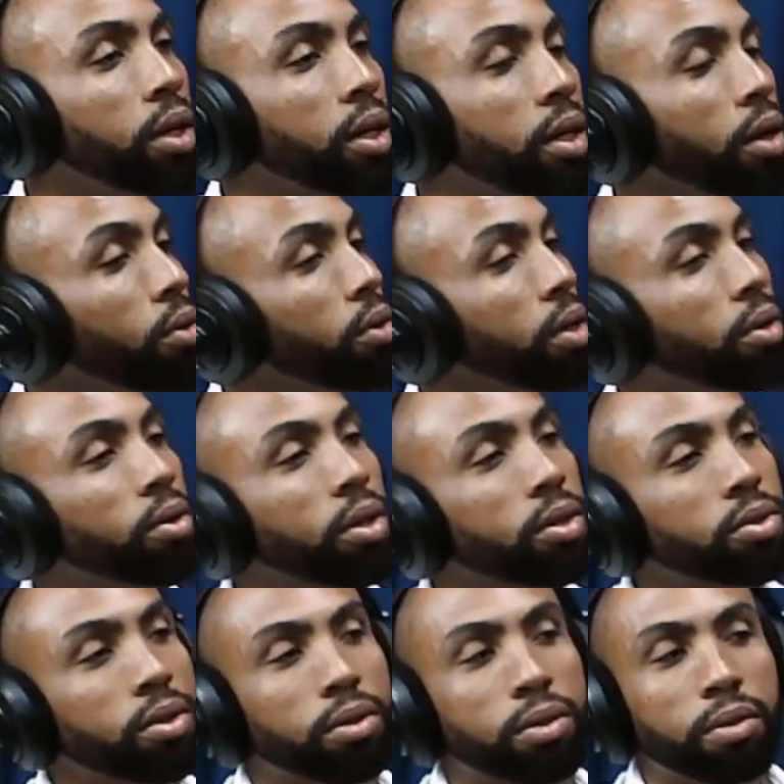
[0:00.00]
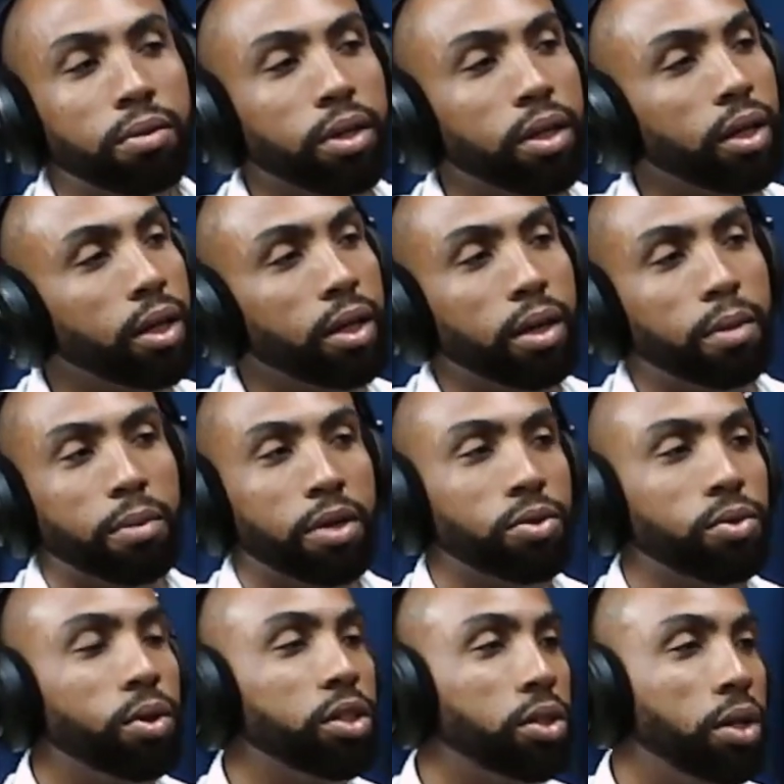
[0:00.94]
que é um negócio que eu não queria, mas
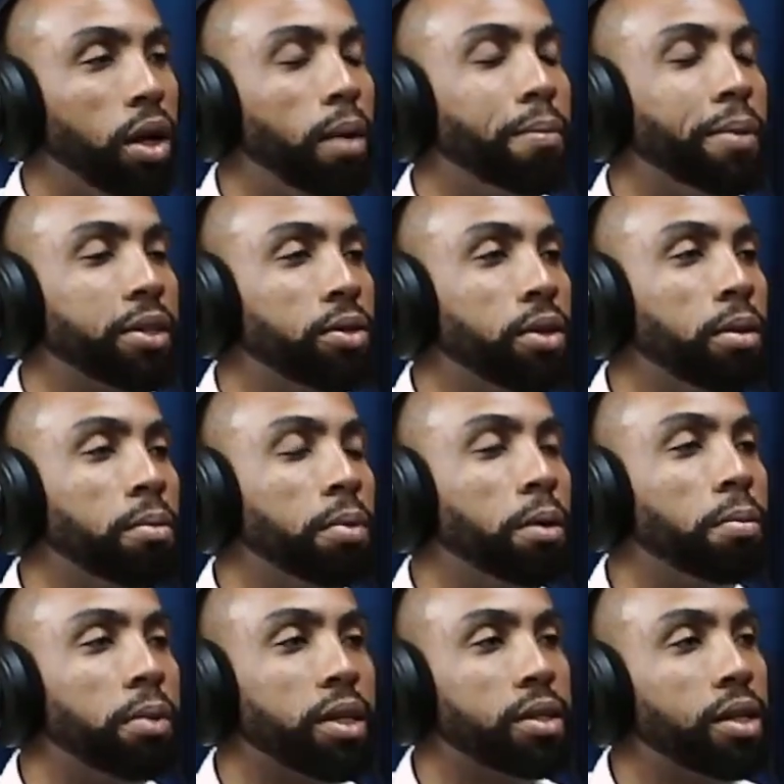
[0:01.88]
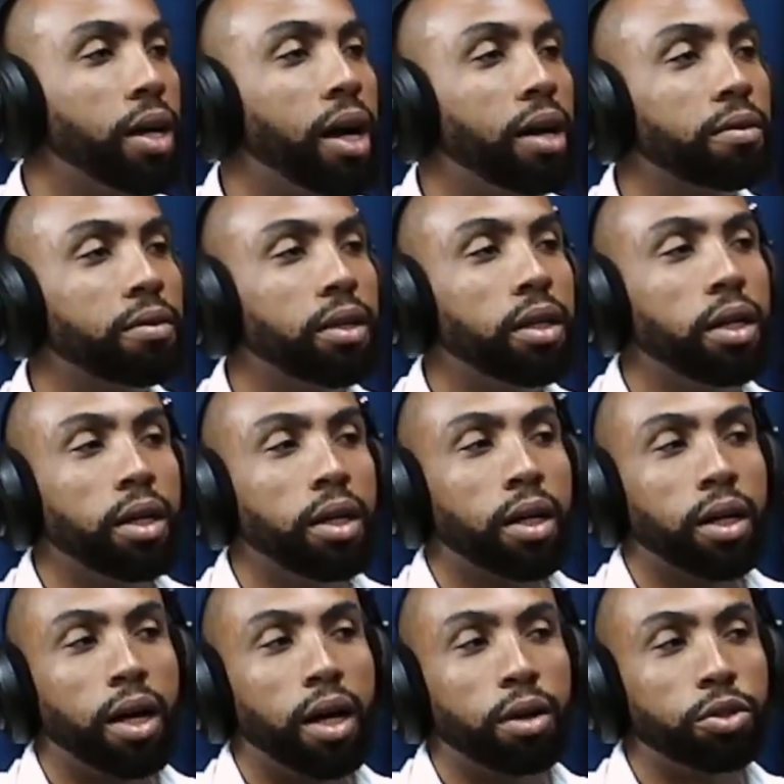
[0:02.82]
eu editava a parte do MP MP prestava.
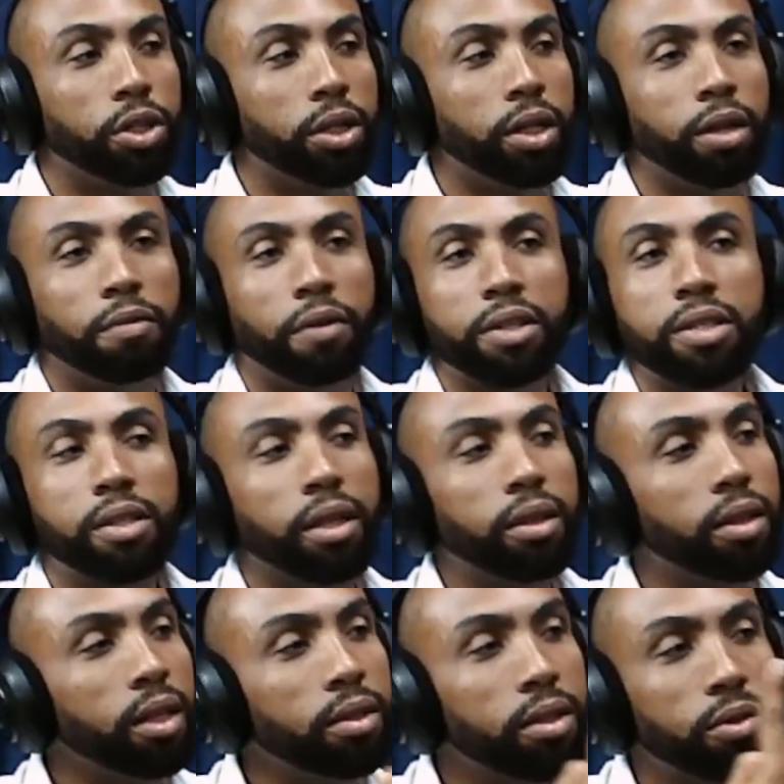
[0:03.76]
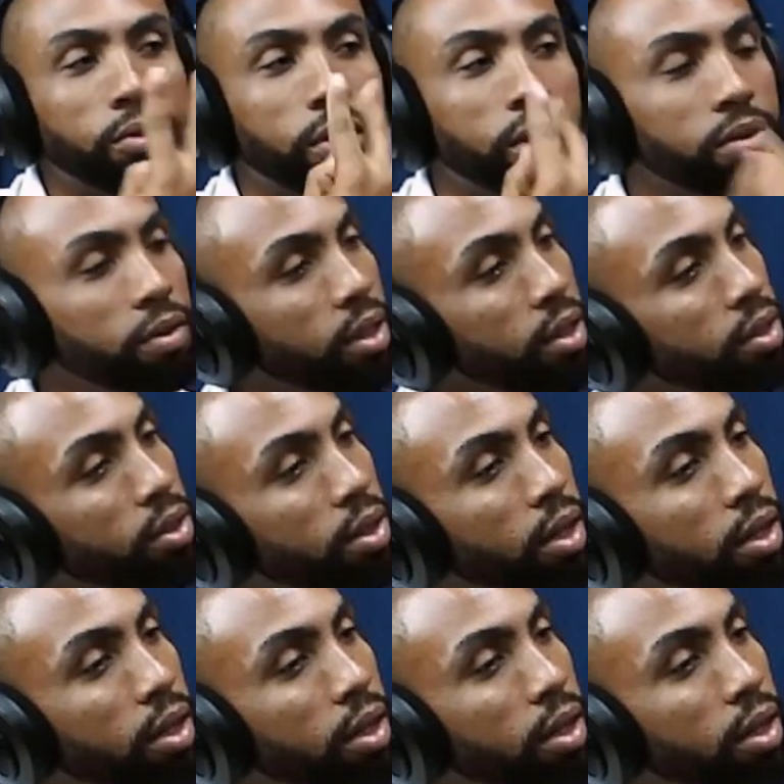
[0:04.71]
Cara, eu cheguei na fase de sentença duas vezes já.